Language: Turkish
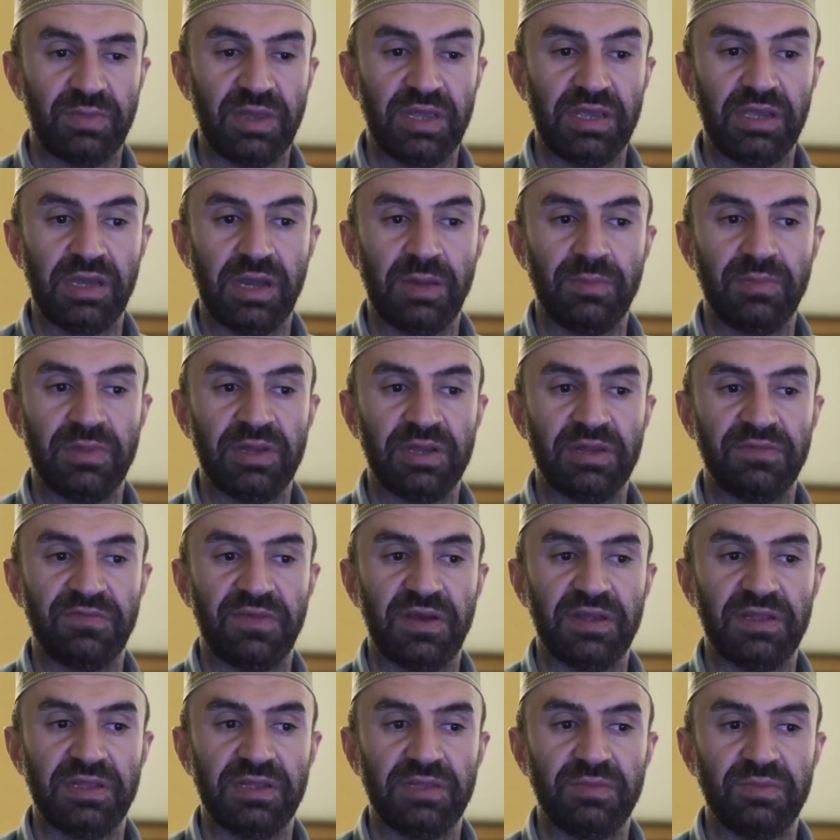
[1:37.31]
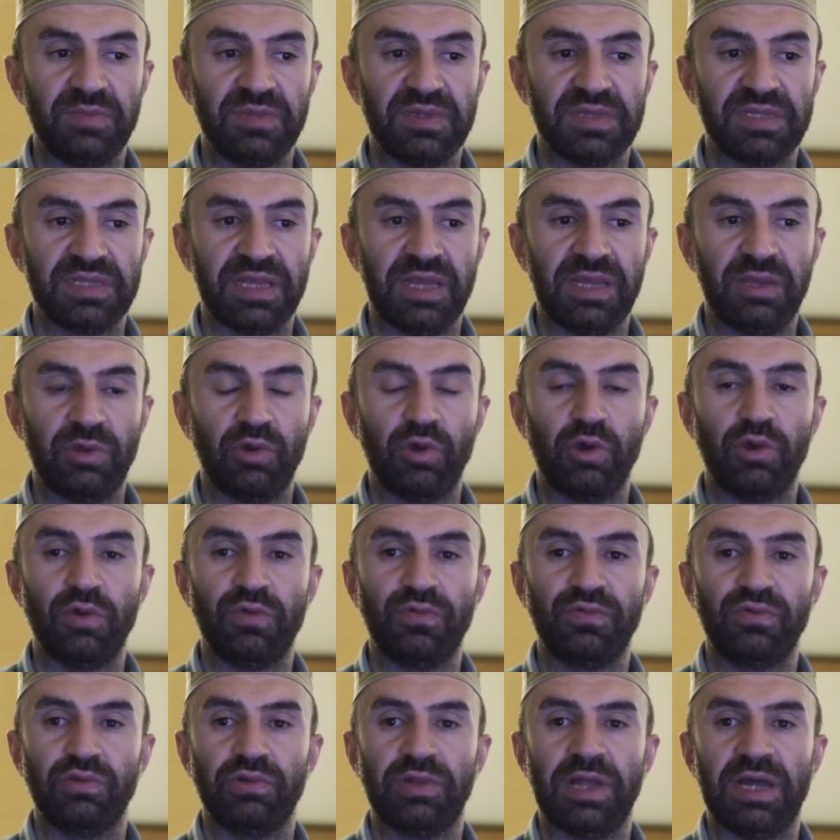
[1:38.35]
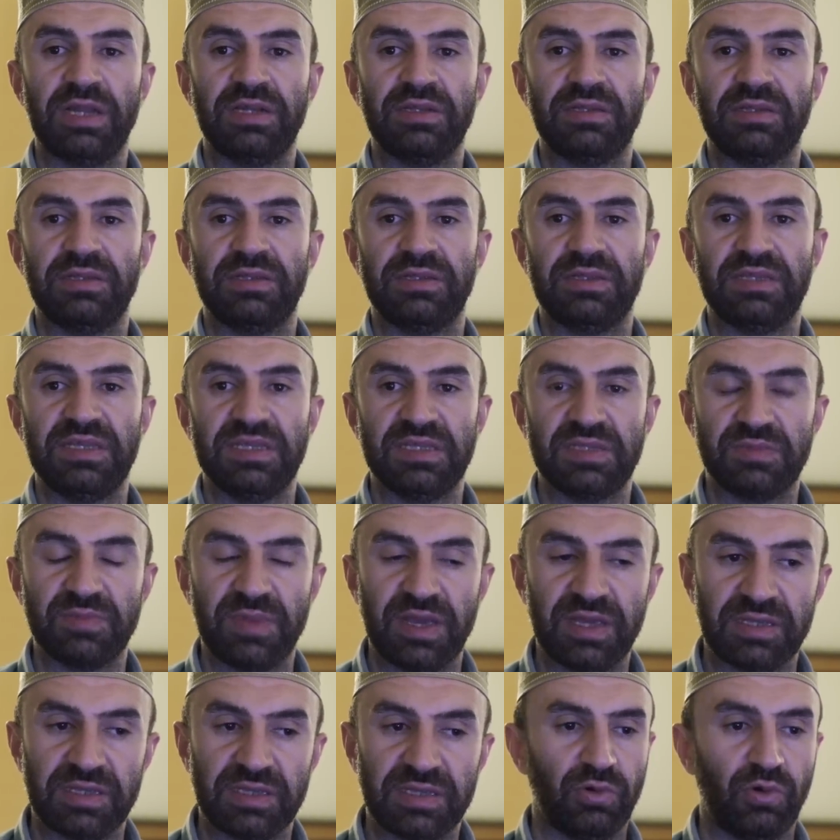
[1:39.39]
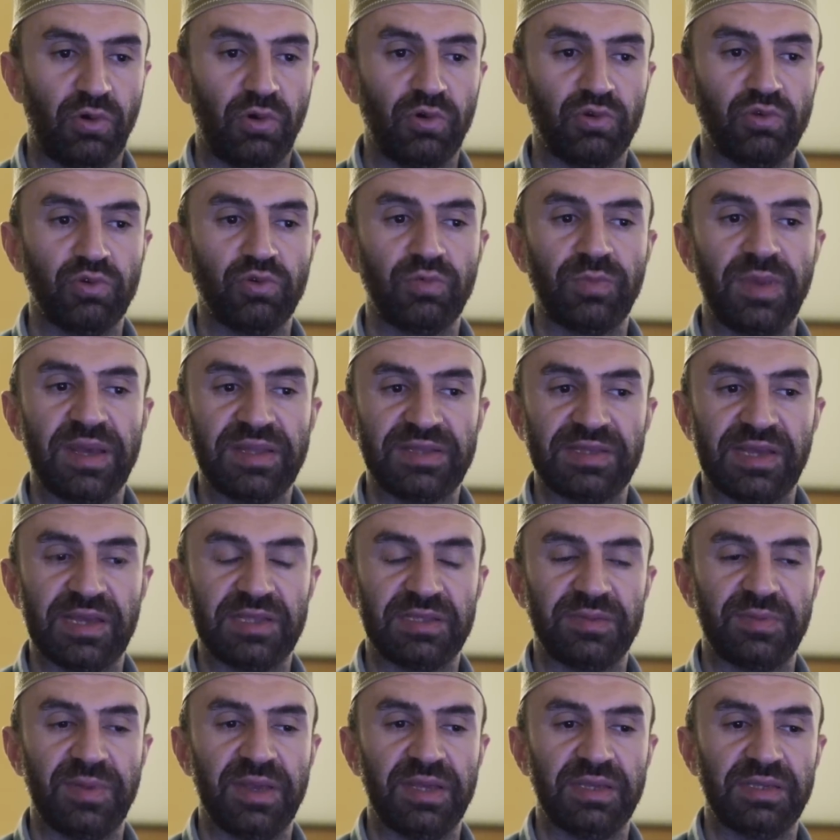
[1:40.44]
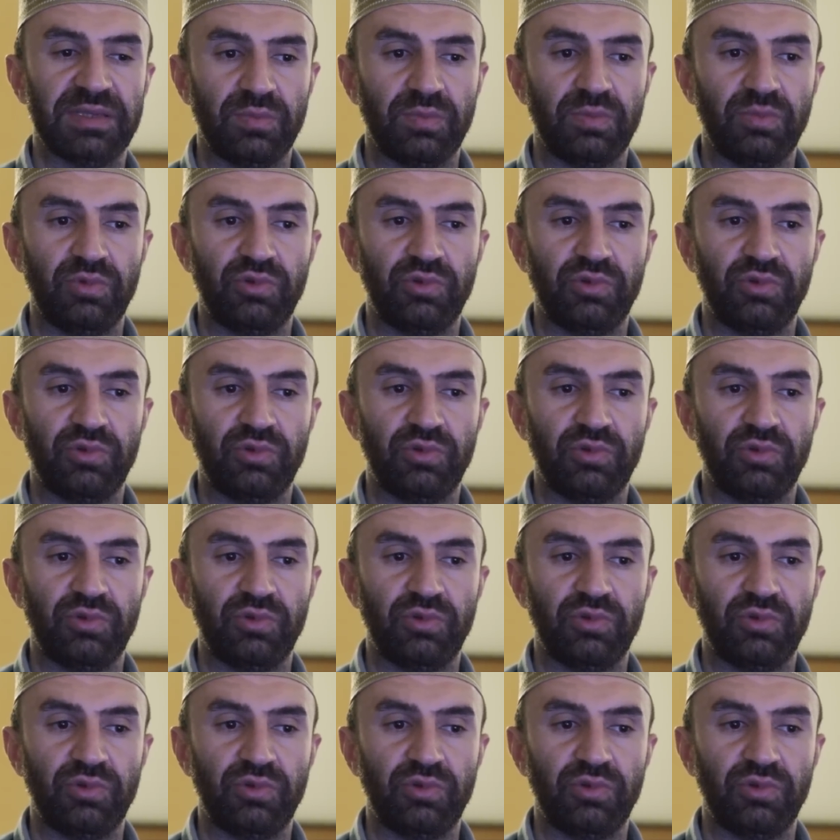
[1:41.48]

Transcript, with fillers: peygamber efendimize övgüler dizmek, onu met etmek,